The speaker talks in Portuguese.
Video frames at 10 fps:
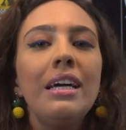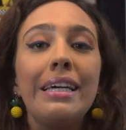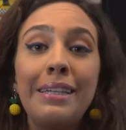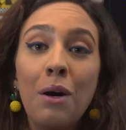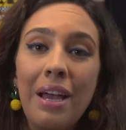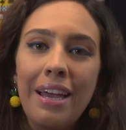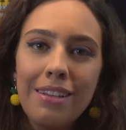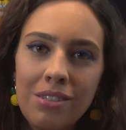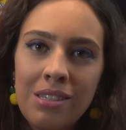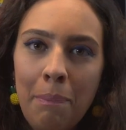Então,
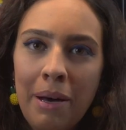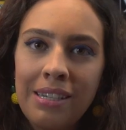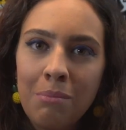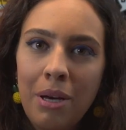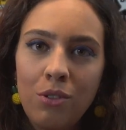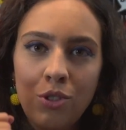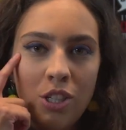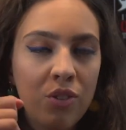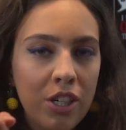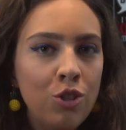esse desaparecimento,
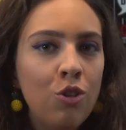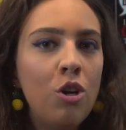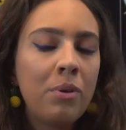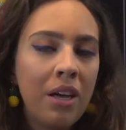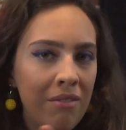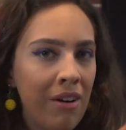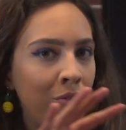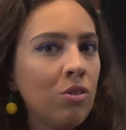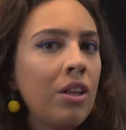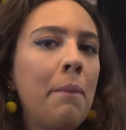gente, fica de olho porque ele vai
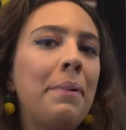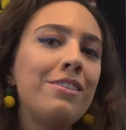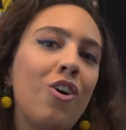voltar aí a